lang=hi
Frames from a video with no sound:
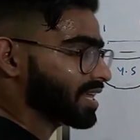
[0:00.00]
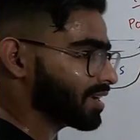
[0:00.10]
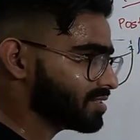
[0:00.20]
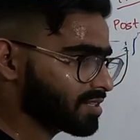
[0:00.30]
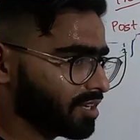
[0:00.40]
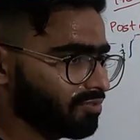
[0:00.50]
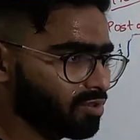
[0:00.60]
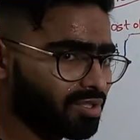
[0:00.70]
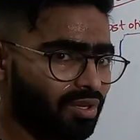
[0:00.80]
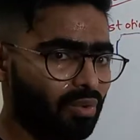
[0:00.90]
विजाइकल से
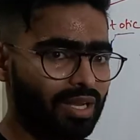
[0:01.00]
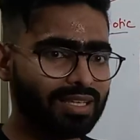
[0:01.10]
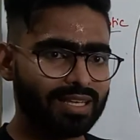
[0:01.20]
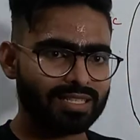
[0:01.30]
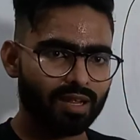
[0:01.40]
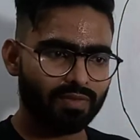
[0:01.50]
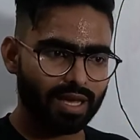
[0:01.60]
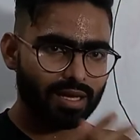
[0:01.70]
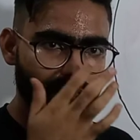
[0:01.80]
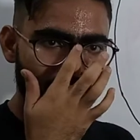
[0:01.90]
कंफ्यूज नहीं होना है ये सिर्फ
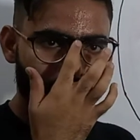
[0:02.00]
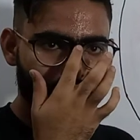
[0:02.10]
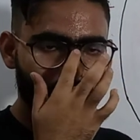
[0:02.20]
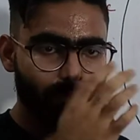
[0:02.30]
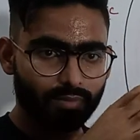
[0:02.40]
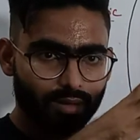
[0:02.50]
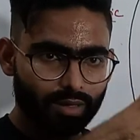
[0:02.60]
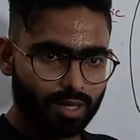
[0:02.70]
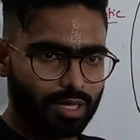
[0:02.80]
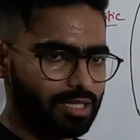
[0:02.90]
एक हम
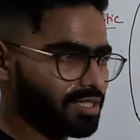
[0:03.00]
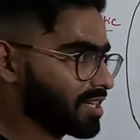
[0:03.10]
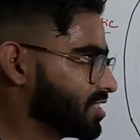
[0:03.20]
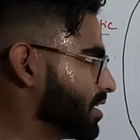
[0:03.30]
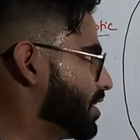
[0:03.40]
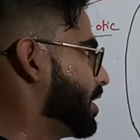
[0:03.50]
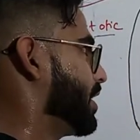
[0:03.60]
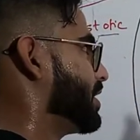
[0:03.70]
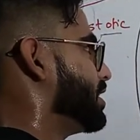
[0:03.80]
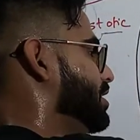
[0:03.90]
स्ट्रक्चर देख
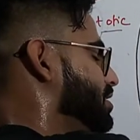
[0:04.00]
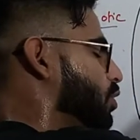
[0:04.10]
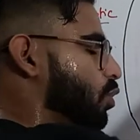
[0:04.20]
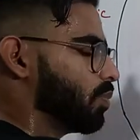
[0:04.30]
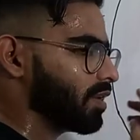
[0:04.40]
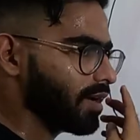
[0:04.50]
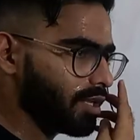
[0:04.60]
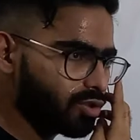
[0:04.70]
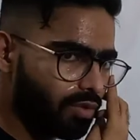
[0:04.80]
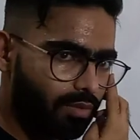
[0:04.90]
रहे हैं कि इससे ऊपर
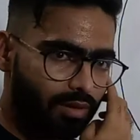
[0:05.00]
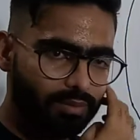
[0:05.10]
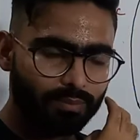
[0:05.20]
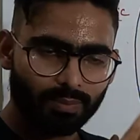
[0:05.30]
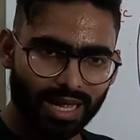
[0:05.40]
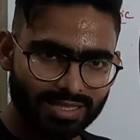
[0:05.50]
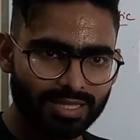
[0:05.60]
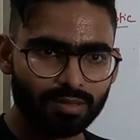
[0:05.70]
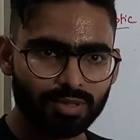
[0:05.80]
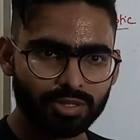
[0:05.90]
वाली जो
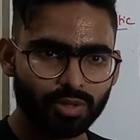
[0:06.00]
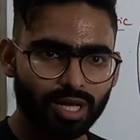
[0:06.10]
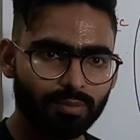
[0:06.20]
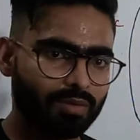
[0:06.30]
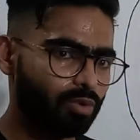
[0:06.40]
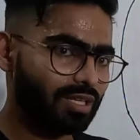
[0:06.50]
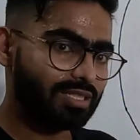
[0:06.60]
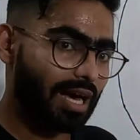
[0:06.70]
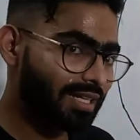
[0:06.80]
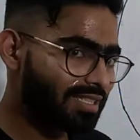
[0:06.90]
पैरेक्सियल मीजोडर्म है वो
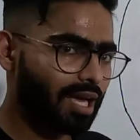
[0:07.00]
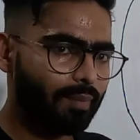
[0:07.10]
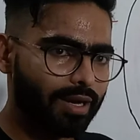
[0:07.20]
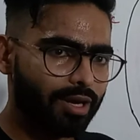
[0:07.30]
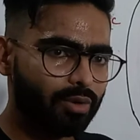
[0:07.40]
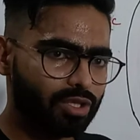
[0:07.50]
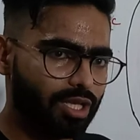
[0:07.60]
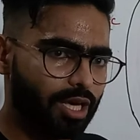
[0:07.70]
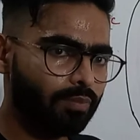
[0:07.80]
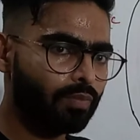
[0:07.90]
अनसेगमेंटेड
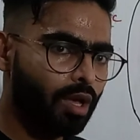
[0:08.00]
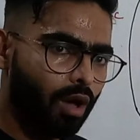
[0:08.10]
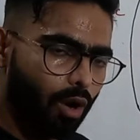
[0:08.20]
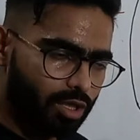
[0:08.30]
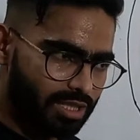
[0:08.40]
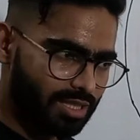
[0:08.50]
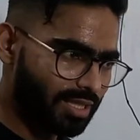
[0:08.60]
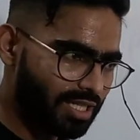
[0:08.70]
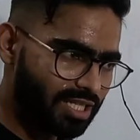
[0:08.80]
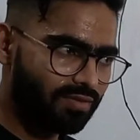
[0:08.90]
होती है और इससे
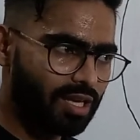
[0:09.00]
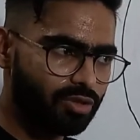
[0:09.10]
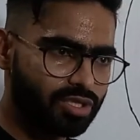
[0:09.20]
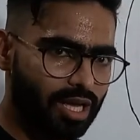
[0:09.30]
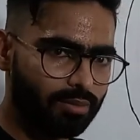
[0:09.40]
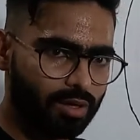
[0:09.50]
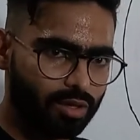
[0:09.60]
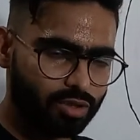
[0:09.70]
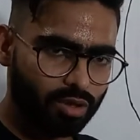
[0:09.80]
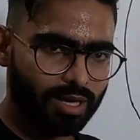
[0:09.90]
नीचे वाली जो सेग
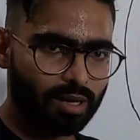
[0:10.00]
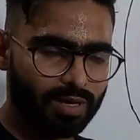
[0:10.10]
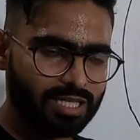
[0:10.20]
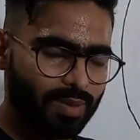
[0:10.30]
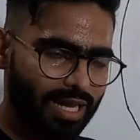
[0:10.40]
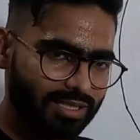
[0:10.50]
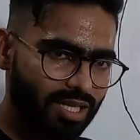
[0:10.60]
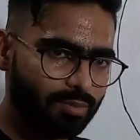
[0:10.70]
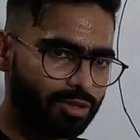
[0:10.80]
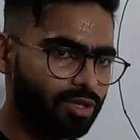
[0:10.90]
जो हमारे पास
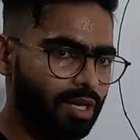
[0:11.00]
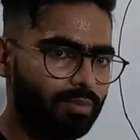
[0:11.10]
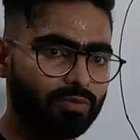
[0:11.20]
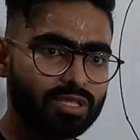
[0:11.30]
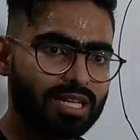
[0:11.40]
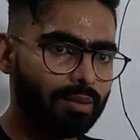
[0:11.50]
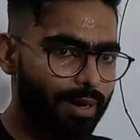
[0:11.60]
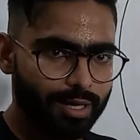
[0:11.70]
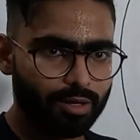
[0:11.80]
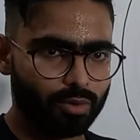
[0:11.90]
पैरेक्सियल मिजोडम है वो
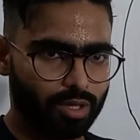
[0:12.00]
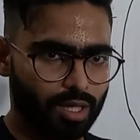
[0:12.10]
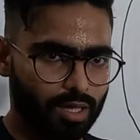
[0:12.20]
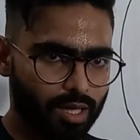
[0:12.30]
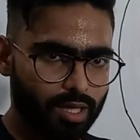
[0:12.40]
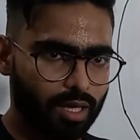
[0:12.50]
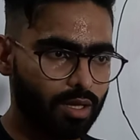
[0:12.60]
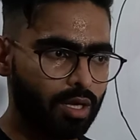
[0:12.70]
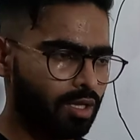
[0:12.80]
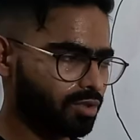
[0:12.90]
सेगमेंटेड होती है ठीक है
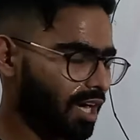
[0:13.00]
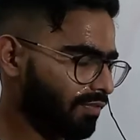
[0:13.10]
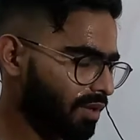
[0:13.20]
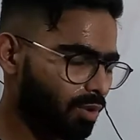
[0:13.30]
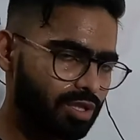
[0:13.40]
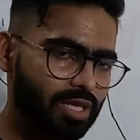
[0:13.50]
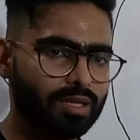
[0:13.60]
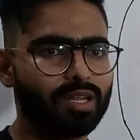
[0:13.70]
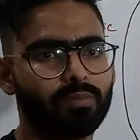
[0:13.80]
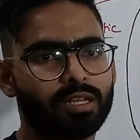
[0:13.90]
काफ़ी बुक्स के
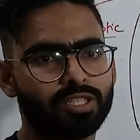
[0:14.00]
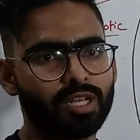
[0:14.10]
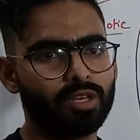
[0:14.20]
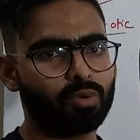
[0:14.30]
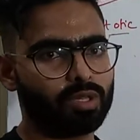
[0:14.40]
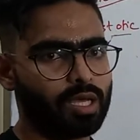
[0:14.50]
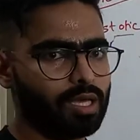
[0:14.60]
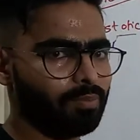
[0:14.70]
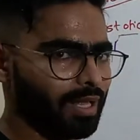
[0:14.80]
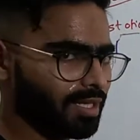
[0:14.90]
अंदर ये मेंशन ही नहीं होता है
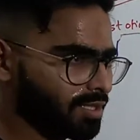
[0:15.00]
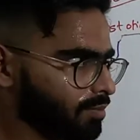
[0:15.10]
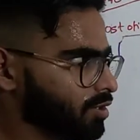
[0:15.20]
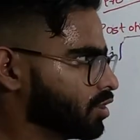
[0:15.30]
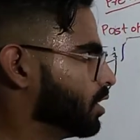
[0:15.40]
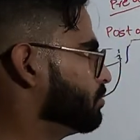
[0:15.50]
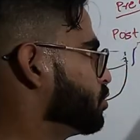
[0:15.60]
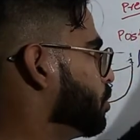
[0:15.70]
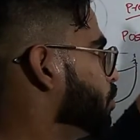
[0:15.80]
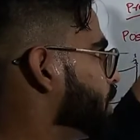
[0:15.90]
कि पैरेक्सियल मिजोडम
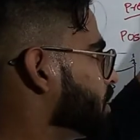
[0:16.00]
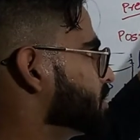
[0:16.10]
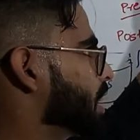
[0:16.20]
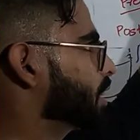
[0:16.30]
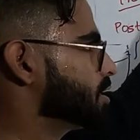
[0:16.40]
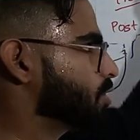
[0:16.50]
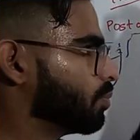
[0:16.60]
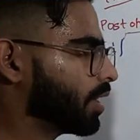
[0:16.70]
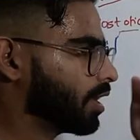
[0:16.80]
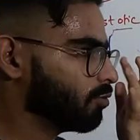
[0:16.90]
जो ओटिक विजाइकल से
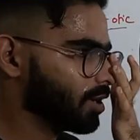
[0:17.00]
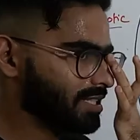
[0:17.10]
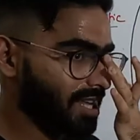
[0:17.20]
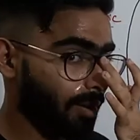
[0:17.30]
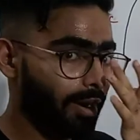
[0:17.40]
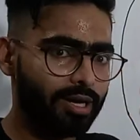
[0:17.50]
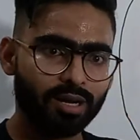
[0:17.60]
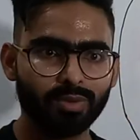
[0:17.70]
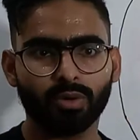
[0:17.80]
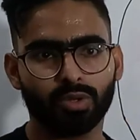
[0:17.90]
ऊपर है वो
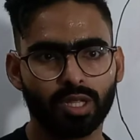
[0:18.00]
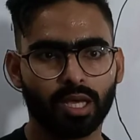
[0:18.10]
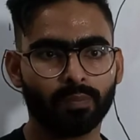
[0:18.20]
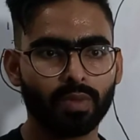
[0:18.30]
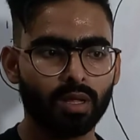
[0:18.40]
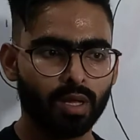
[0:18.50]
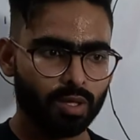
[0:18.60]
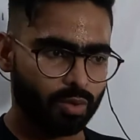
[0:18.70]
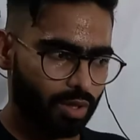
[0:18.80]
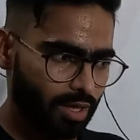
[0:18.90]
अनसेगमेंटेड भी होती है
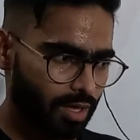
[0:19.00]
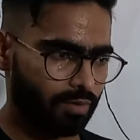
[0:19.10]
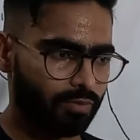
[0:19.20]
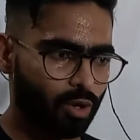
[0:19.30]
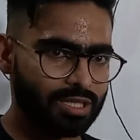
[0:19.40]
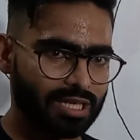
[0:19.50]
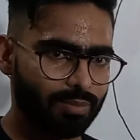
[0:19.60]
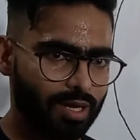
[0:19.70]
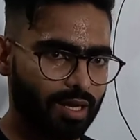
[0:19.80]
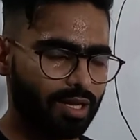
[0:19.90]
तो
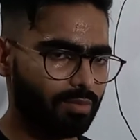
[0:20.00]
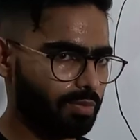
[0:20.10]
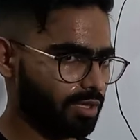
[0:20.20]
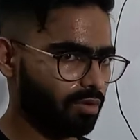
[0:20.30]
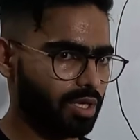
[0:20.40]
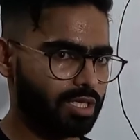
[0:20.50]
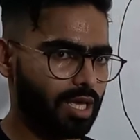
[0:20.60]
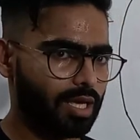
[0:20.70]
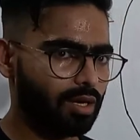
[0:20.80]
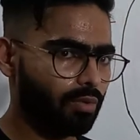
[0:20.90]
कॉन्सेप्ट के लिए हमें पता होना
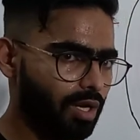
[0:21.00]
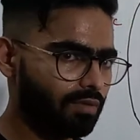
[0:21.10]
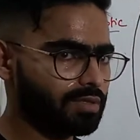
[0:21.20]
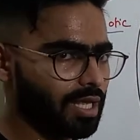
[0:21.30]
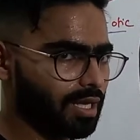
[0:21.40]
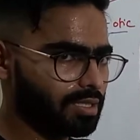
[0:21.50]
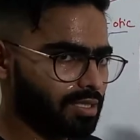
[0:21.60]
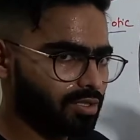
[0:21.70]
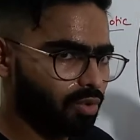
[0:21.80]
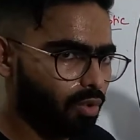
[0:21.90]
चाहिए कि ओटिक विजाइकल
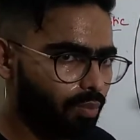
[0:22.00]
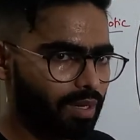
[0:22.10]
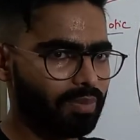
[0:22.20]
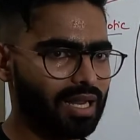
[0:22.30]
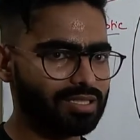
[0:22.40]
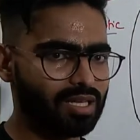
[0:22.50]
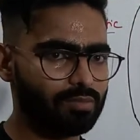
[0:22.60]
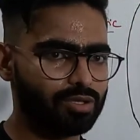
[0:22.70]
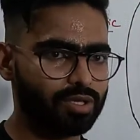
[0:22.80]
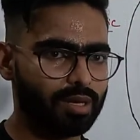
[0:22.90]
से जो ऊपर पैरेक्सियल
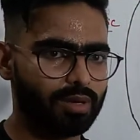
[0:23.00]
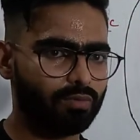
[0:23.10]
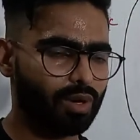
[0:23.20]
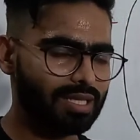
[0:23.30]
मिजोडम है वो